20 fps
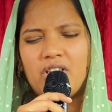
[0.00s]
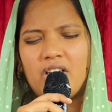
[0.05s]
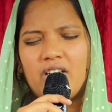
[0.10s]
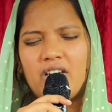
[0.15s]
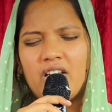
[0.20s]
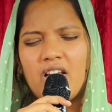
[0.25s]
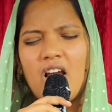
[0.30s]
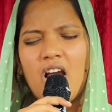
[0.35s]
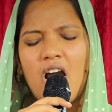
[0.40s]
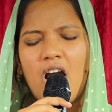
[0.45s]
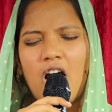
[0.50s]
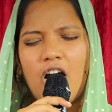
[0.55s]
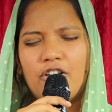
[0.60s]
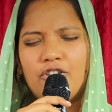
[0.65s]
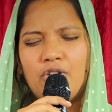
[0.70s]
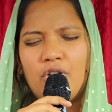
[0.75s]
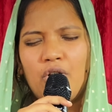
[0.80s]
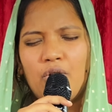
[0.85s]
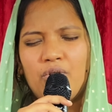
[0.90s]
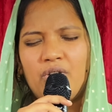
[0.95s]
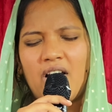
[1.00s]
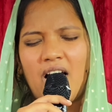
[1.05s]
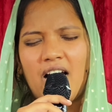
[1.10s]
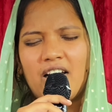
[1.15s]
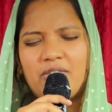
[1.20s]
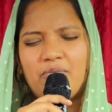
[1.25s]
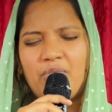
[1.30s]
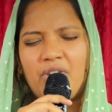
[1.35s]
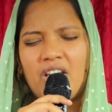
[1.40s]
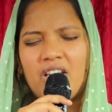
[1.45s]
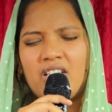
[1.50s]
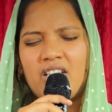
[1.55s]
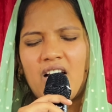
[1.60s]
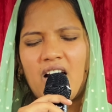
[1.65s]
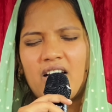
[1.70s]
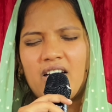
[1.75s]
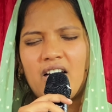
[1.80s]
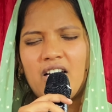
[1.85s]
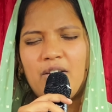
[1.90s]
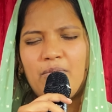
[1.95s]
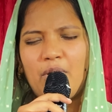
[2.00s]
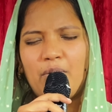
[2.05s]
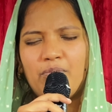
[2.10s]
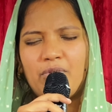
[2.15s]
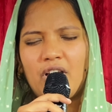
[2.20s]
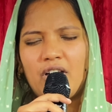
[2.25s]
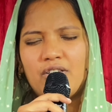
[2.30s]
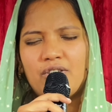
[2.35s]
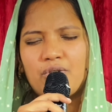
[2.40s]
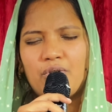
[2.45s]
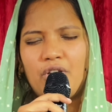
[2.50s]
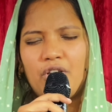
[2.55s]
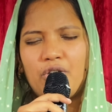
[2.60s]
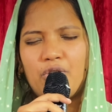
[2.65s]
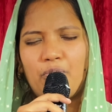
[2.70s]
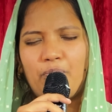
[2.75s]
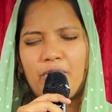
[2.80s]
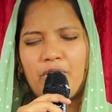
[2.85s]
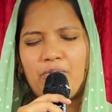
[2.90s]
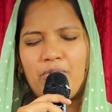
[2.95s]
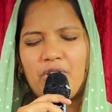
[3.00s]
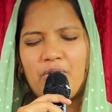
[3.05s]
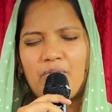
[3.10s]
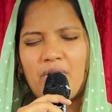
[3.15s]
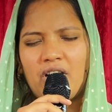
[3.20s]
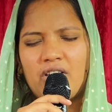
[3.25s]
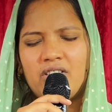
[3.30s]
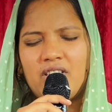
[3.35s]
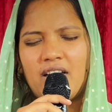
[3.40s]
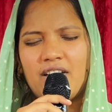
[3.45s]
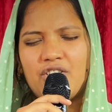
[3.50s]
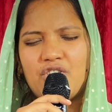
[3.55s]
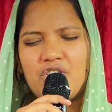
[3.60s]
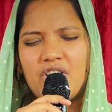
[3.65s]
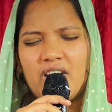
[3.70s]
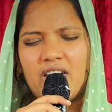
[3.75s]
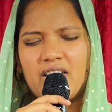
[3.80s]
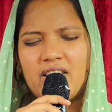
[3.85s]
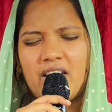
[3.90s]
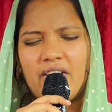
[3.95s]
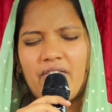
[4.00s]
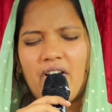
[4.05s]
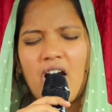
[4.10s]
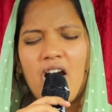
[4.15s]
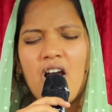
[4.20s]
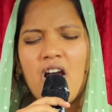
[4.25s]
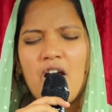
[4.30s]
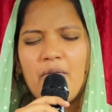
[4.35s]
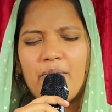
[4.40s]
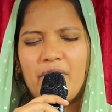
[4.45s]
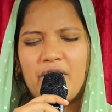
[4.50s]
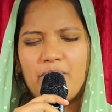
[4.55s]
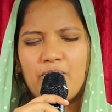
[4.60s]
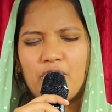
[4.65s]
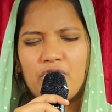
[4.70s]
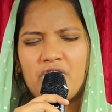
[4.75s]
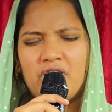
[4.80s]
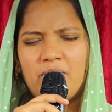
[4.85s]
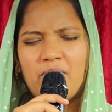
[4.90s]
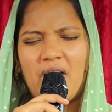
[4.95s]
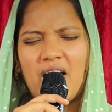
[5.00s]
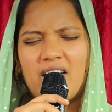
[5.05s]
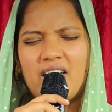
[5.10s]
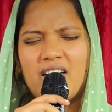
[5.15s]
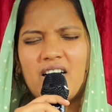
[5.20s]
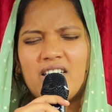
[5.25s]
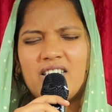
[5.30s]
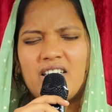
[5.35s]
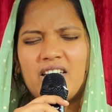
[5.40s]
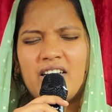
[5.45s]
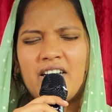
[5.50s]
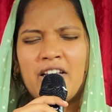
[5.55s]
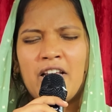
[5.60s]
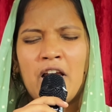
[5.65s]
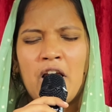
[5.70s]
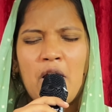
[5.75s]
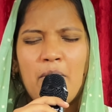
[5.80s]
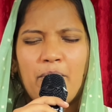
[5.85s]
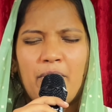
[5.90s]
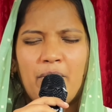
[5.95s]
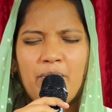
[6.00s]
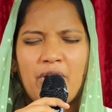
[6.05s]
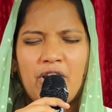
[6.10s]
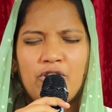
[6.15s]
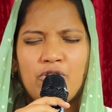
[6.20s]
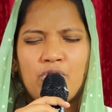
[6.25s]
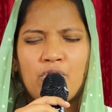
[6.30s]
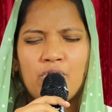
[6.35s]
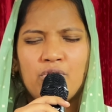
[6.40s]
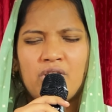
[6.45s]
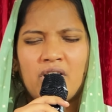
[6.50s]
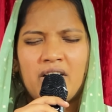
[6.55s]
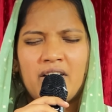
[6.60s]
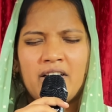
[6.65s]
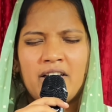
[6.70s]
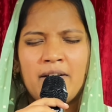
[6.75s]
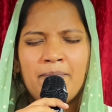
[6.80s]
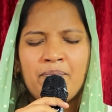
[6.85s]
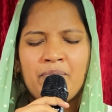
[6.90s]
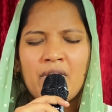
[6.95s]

తండ్రి అందులో ఉన్న ఆత్మీయ జ్ఞానాన్ని మేము తెలుసుకునే కృపను మీరు మాకు దయచేయండి దేవా మరి మొదటి మాటగా తండ్రి మేము ఎంతో తండ్రి